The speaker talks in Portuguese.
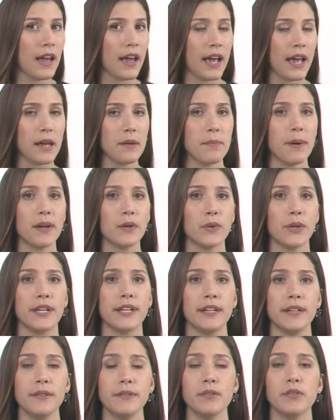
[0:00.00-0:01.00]
Em
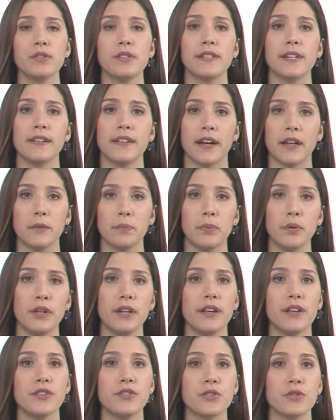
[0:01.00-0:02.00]
Barueri, o cenário
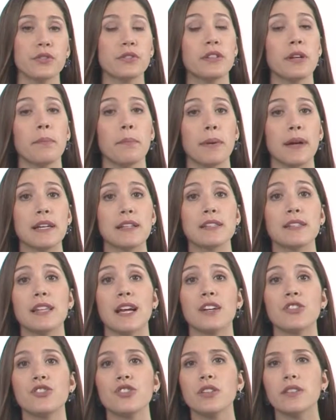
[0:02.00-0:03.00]
político também está
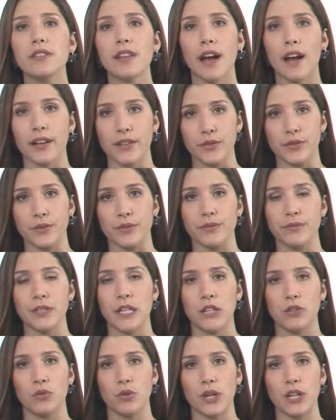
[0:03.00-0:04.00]
agitado.
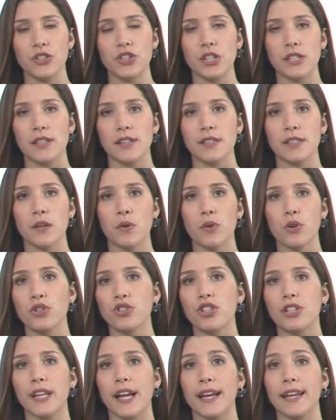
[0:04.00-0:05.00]
Durante a sessão
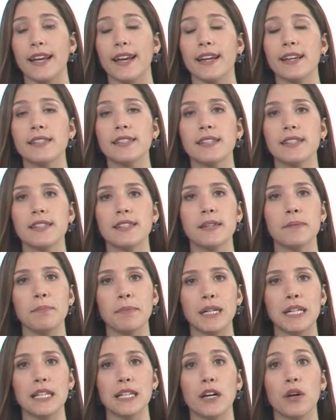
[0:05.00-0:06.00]
ordinária essa
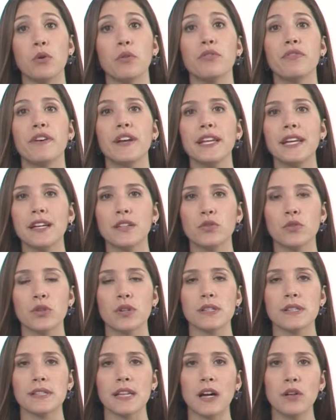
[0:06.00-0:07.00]
semana, o vereador
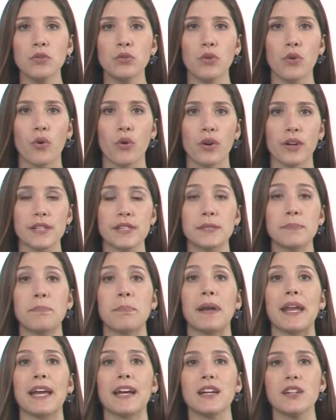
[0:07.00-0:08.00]
Saulo Góes,
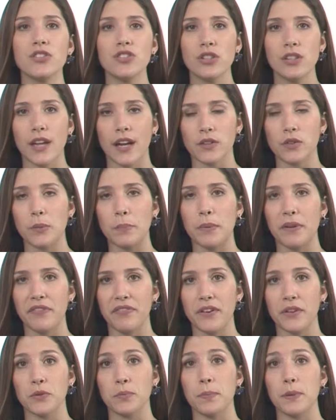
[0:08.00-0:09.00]
pré-candidato a
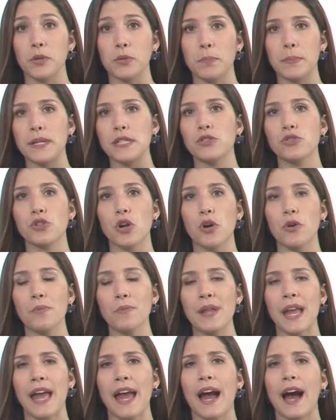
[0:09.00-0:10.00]
prefeito pelo PSOL,
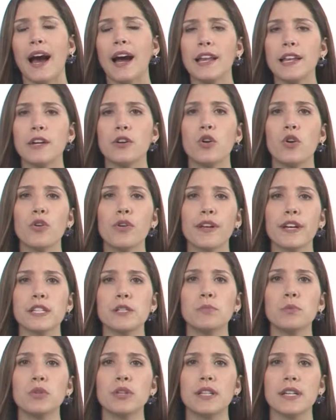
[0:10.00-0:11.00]
alegou que as
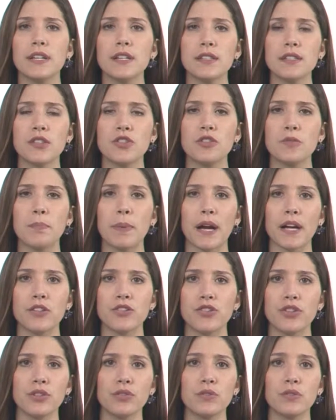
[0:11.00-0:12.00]
mudanças de
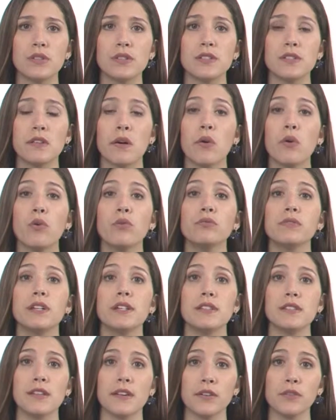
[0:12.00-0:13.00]
partidos estão
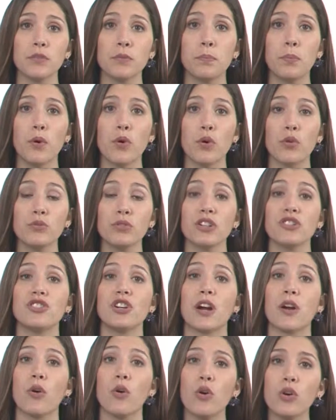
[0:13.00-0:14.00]
acontecendo por conta de
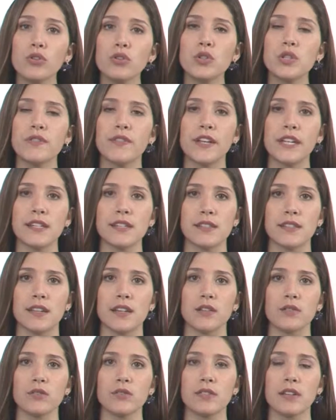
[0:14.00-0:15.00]
acordos
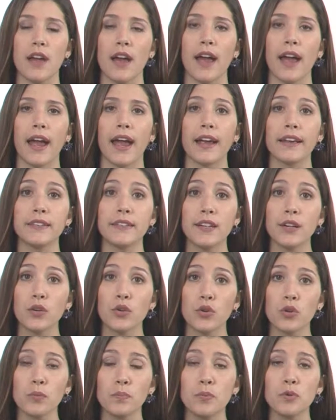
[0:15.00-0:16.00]
financeiros entre
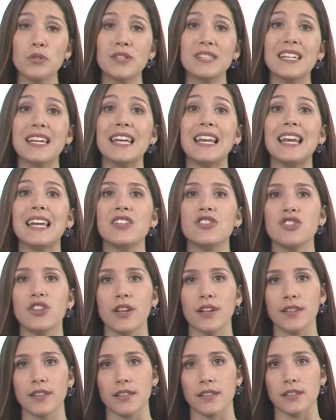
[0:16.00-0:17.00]
grupos e
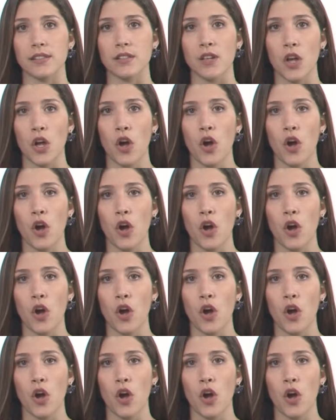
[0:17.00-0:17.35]
legendas.